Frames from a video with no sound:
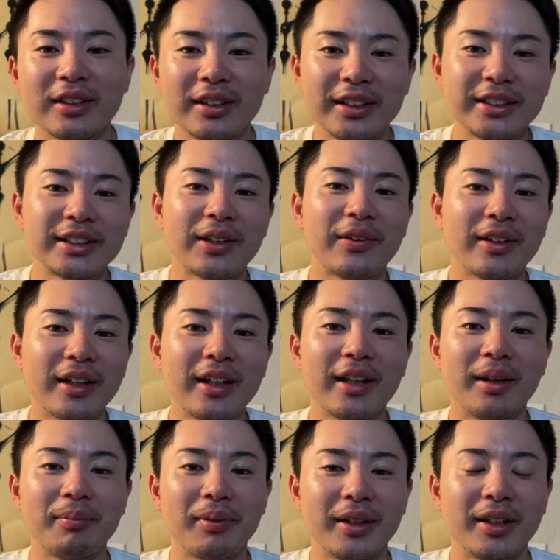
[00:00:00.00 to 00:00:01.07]
医者はね、
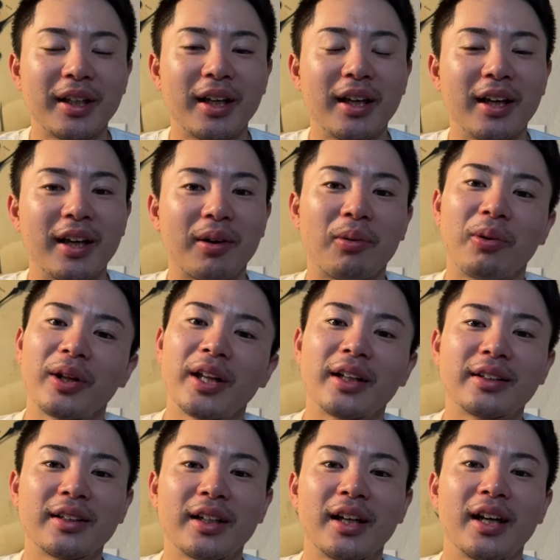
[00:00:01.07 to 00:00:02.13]
やっぱりね、えー、これ
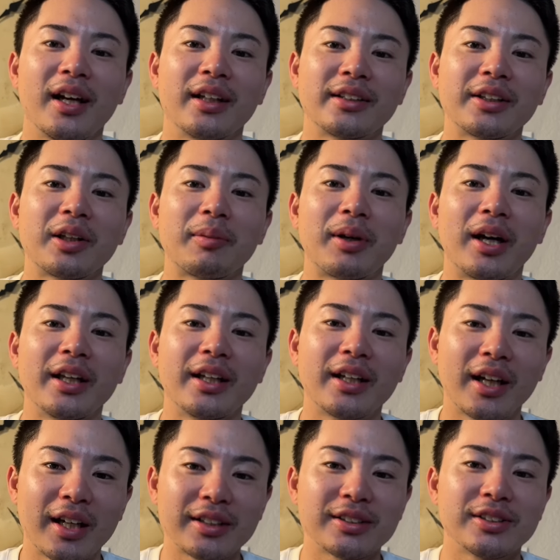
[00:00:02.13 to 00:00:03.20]
だったら、例えば1
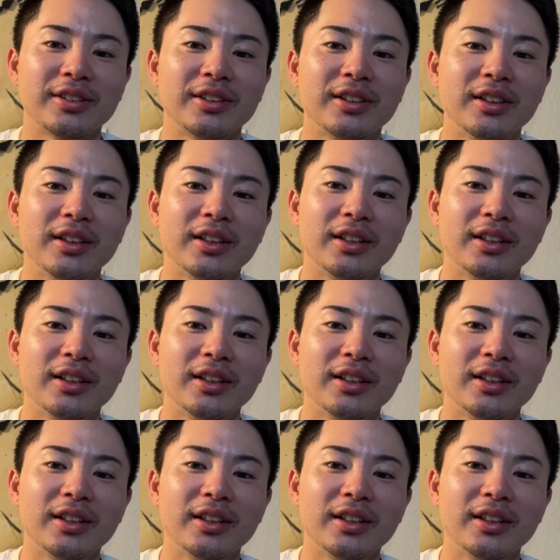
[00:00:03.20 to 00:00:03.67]
ヶ月